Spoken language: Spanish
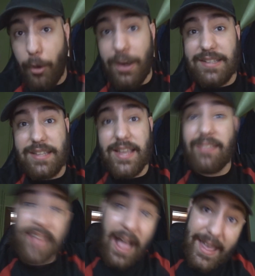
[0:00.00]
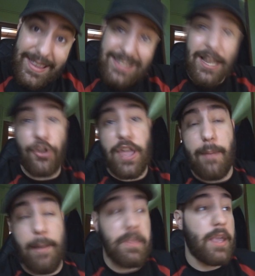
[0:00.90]
pone 60 y se lo
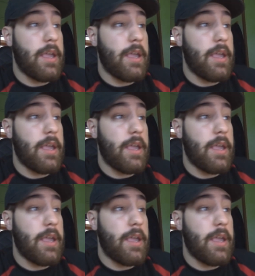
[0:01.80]
lleva.